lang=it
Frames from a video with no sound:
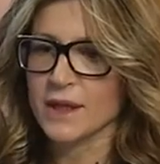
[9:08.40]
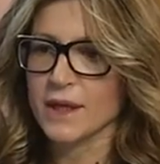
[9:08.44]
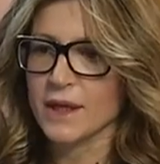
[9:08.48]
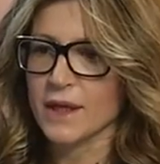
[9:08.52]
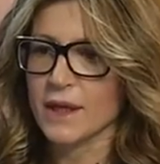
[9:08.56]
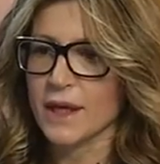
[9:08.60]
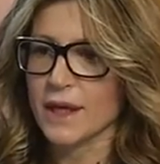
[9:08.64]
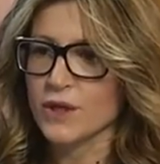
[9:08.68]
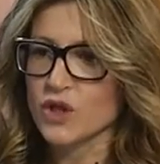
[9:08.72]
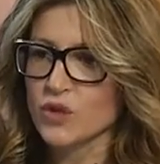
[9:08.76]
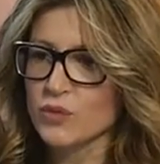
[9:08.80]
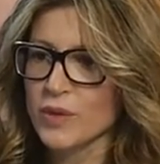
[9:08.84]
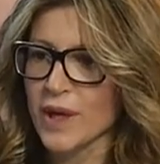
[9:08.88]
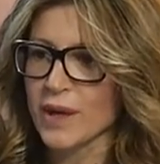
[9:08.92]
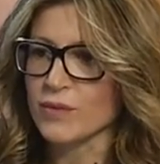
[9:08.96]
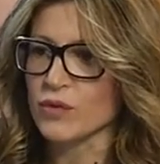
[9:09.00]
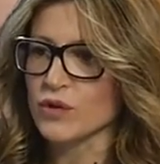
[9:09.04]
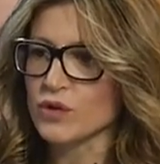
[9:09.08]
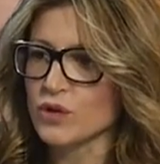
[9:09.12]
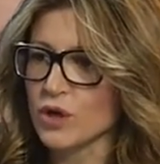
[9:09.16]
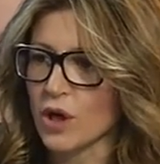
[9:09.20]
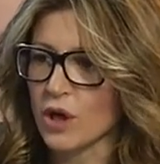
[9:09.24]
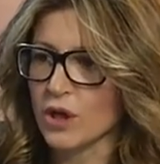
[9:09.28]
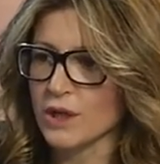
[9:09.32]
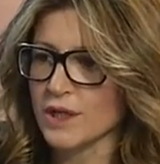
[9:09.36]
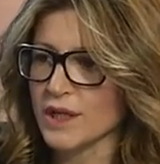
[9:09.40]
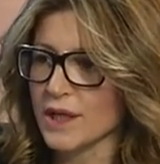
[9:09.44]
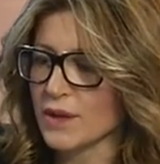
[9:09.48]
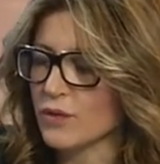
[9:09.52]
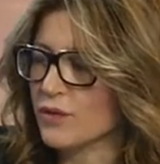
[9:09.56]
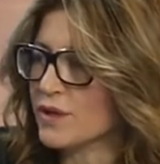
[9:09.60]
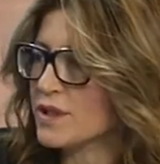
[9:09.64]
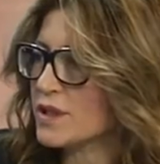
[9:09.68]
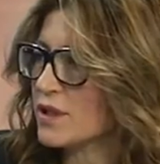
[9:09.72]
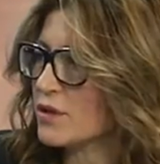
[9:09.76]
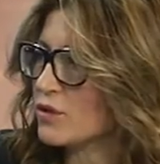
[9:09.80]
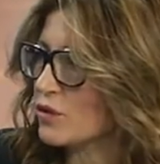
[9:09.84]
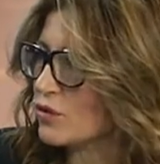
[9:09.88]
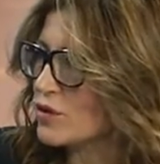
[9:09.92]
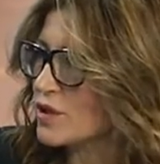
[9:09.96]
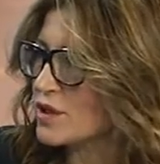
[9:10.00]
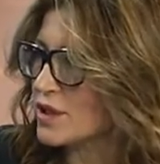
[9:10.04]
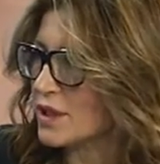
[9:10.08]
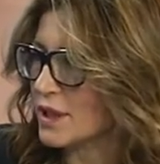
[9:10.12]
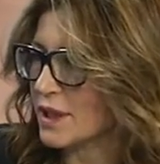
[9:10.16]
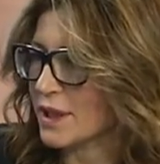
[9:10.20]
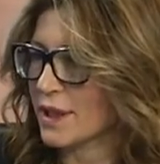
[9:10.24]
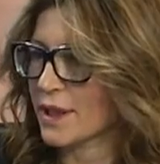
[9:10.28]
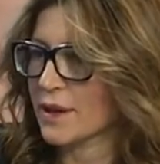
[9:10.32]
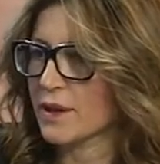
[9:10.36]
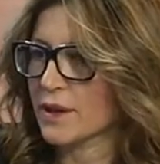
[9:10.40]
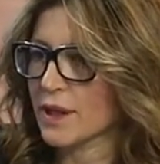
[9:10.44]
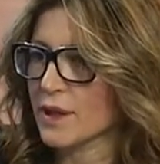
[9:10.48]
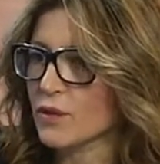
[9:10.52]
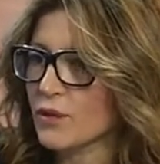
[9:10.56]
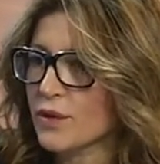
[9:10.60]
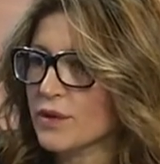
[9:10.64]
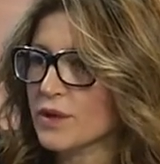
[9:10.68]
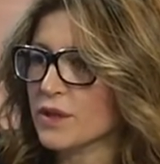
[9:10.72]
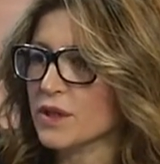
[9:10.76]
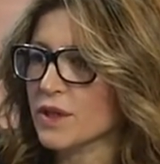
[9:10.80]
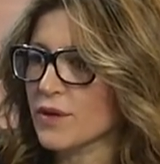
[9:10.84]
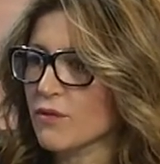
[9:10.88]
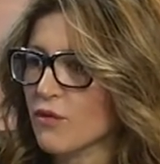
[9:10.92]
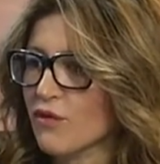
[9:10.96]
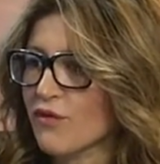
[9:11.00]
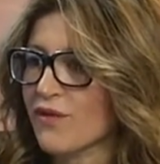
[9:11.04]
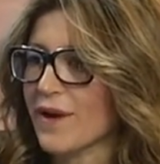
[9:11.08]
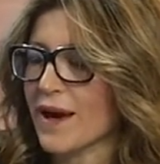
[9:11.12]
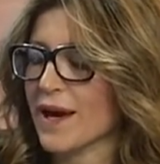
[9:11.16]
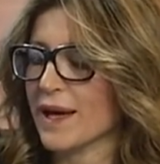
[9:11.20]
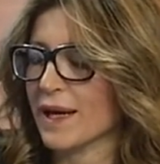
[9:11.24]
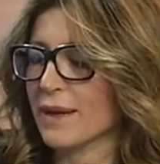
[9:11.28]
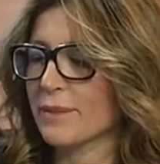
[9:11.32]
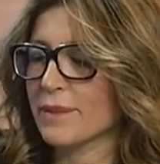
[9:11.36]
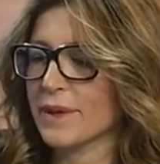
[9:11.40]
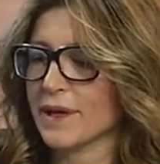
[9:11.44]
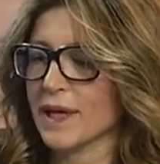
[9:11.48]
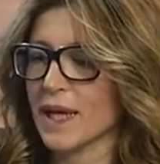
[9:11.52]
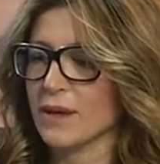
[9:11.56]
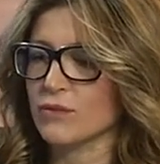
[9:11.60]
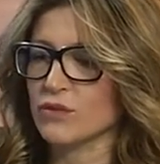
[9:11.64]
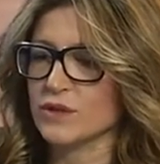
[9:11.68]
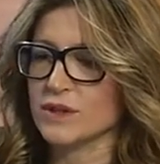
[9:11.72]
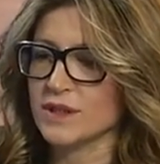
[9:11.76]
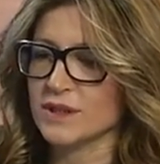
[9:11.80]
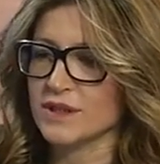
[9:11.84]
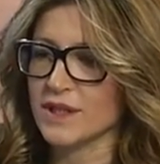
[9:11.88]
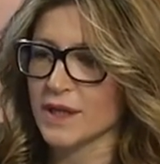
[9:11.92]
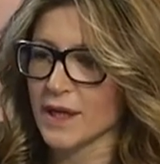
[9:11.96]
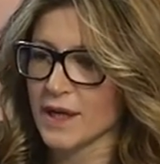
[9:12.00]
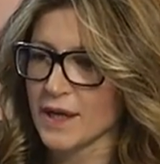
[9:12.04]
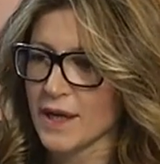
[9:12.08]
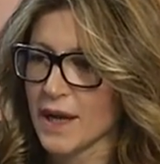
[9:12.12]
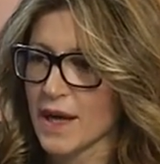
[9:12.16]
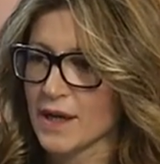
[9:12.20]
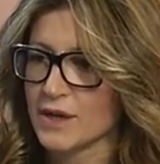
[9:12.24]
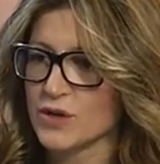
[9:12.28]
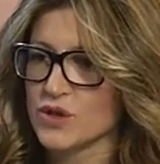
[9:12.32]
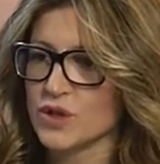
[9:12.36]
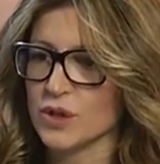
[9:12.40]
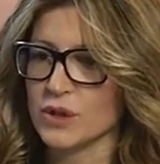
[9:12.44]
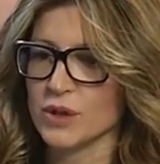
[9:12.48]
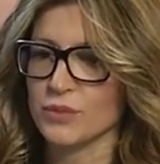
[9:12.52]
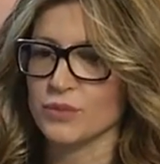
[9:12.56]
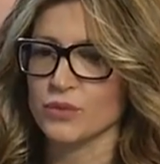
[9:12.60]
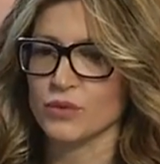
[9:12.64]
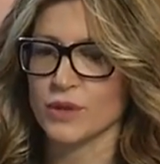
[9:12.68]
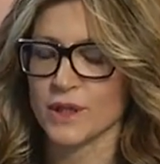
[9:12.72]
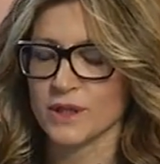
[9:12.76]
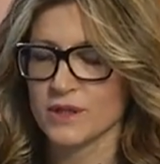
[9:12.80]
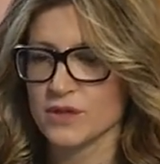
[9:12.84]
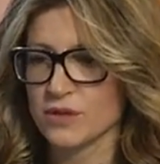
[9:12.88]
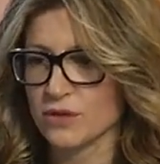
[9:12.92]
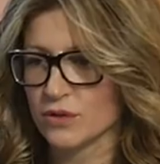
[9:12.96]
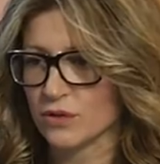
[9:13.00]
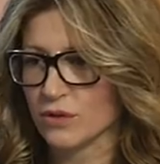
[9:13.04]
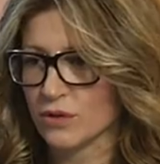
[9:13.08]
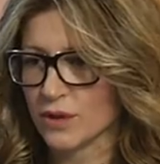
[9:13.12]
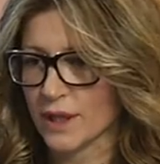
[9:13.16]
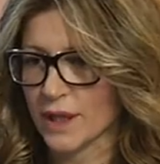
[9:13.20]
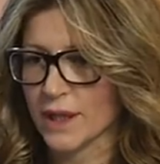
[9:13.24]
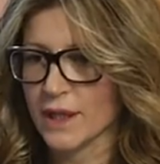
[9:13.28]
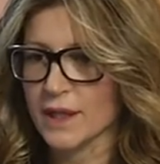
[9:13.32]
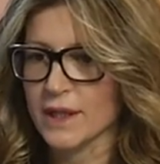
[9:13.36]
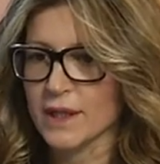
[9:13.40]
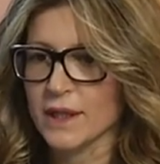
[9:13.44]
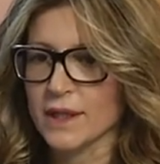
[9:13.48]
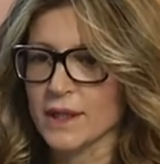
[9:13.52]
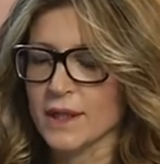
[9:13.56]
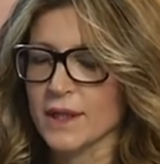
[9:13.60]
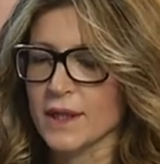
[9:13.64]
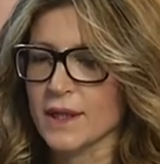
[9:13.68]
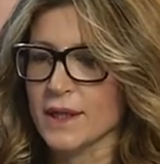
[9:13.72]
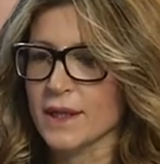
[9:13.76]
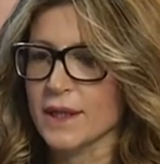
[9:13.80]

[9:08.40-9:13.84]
e dobbiamo togliere queste tossine e quindi devo fare, parliamo di drenaggio e depurazione.